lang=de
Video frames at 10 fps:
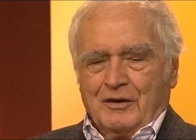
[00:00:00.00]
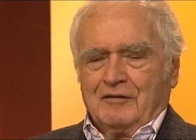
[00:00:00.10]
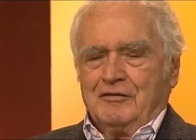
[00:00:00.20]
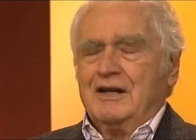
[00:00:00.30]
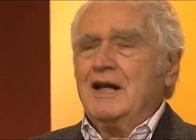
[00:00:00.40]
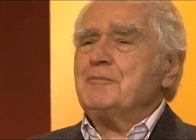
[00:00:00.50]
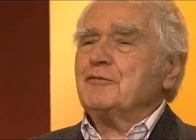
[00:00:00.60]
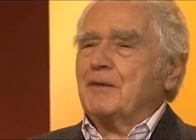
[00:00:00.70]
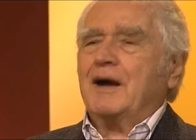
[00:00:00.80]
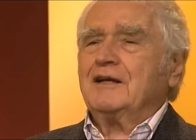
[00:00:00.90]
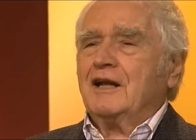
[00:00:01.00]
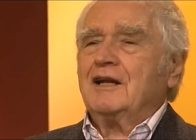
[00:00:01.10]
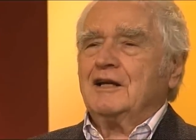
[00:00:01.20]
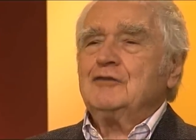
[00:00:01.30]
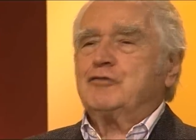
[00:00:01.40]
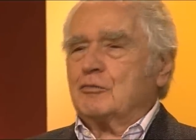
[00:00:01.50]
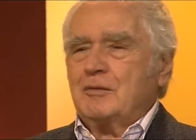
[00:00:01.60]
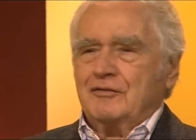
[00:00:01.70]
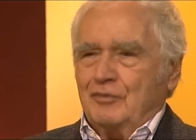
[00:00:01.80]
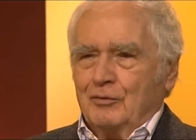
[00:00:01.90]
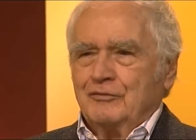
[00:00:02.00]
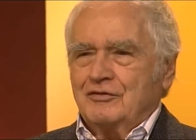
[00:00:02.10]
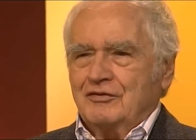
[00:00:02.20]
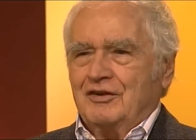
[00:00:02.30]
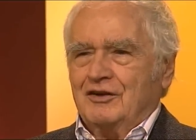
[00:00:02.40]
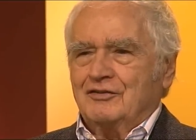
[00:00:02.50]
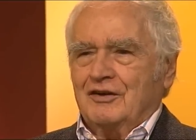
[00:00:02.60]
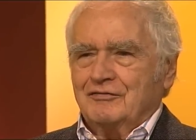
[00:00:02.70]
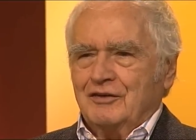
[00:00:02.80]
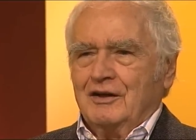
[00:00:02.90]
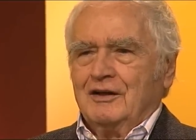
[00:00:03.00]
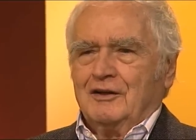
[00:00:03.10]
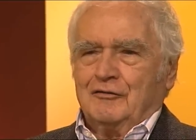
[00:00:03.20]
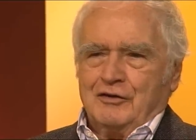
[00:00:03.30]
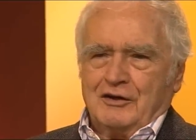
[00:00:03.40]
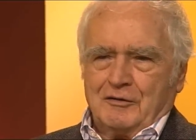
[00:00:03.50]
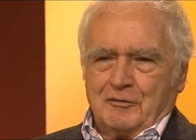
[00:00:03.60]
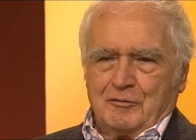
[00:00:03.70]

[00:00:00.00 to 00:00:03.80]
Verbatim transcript: wir leben zwar in einer Informationsgesellschaft, wir,